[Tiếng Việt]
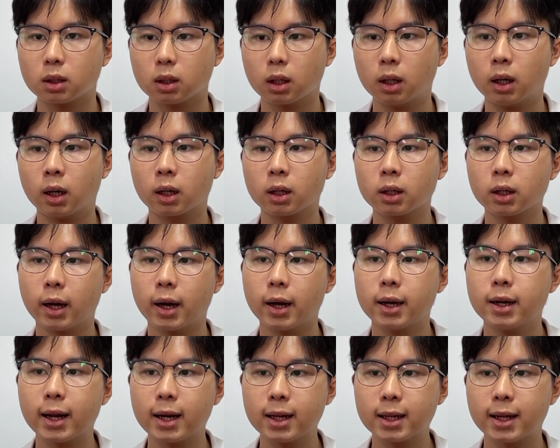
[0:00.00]
ờ, có
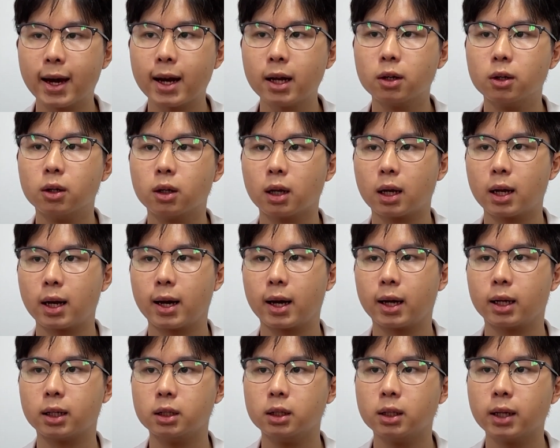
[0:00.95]
thể đánh giá được
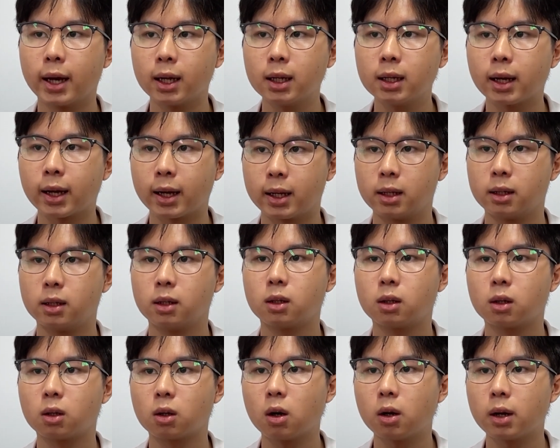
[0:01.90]
là dự án này
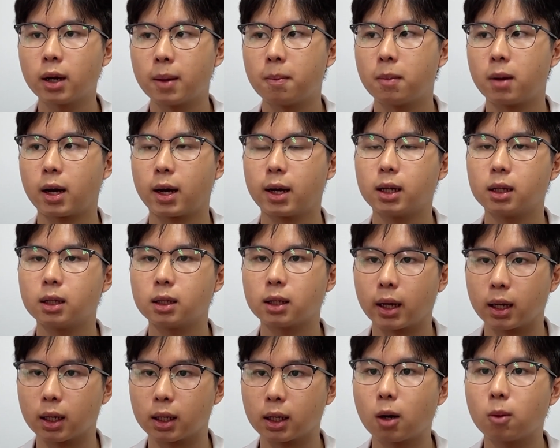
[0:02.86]
có đem lại
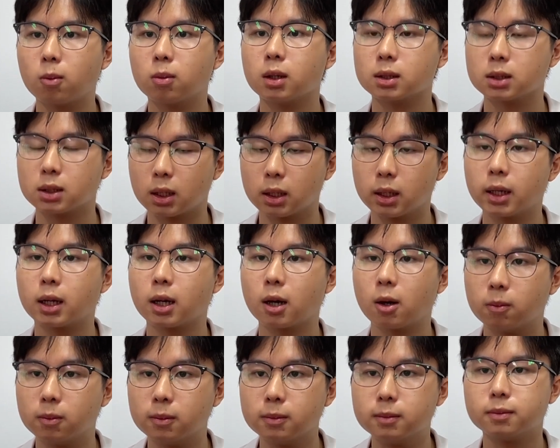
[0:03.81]
thành công thật sự hay
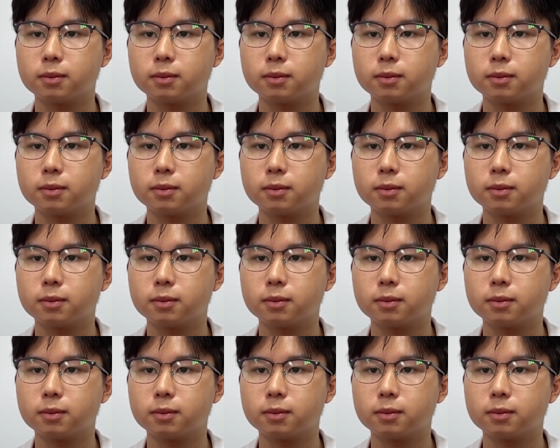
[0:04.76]
không